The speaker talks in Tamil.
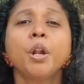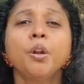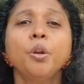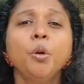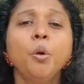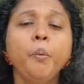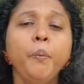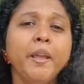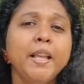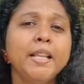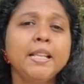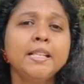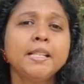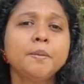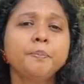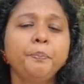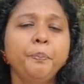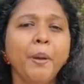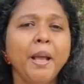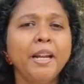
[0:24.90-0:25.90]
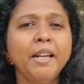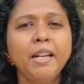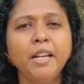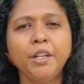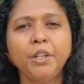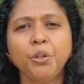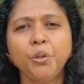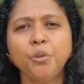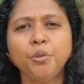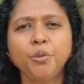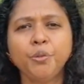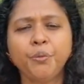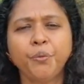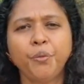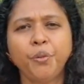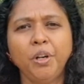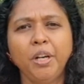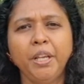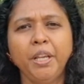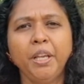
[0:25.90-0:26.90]
டு வி ஸ்பெண்ட் இட்
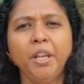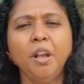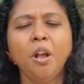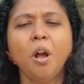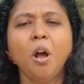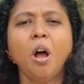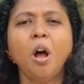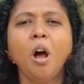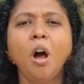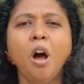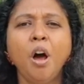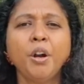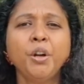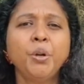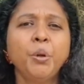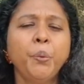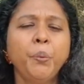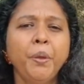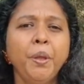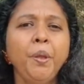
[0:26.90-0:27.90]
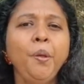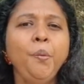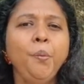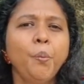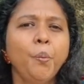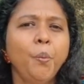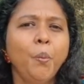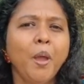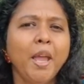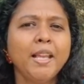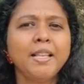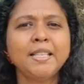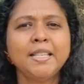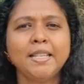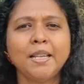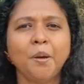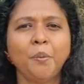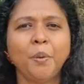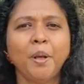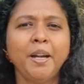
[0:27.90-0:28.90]
யூஸ்ஃபுல்லி ஆர் டு வி
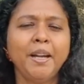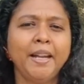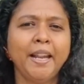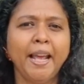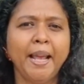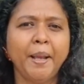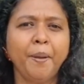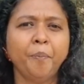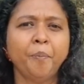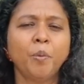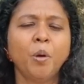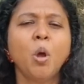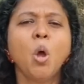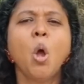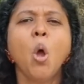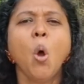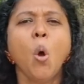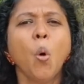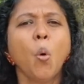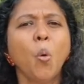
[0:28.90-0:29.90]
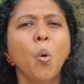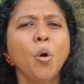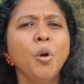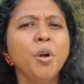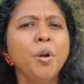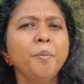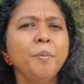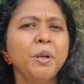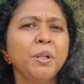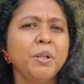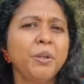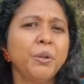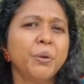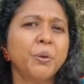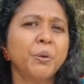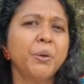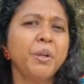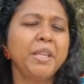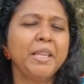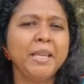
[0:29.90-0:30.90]
வேஸ்ட் அவர் டைம் ஒன்று
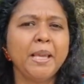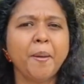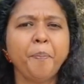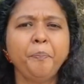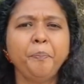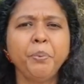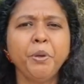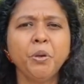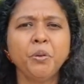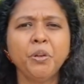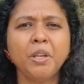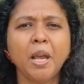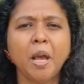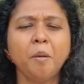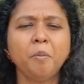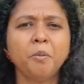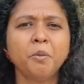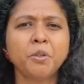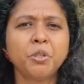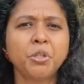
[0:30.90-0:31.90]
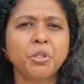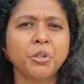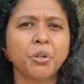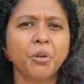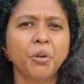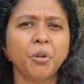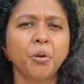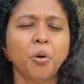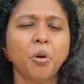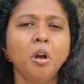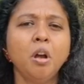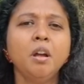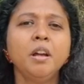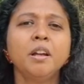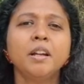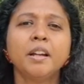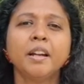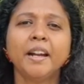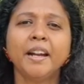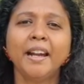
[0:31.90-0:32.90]
மட்டும் எப்பயும் ஞாபகம் வச்சுருக்கணும்
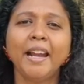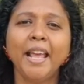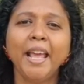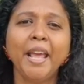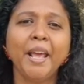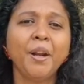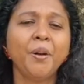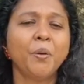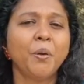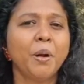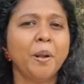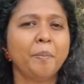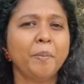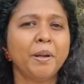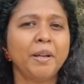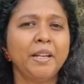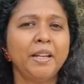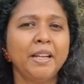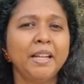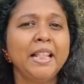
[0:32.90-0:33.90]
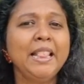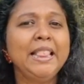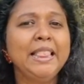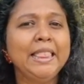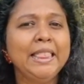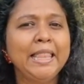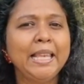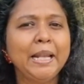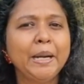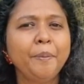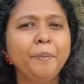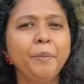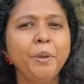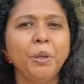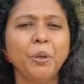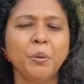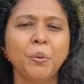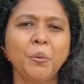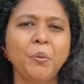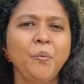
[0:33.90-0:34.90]
நேரம் நமக்கு
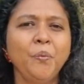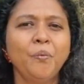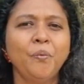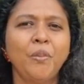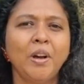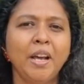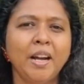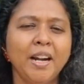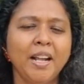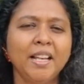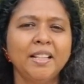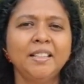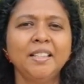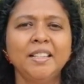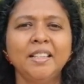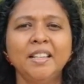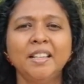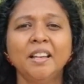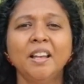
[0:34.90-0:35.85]
திரும்பியும் வராது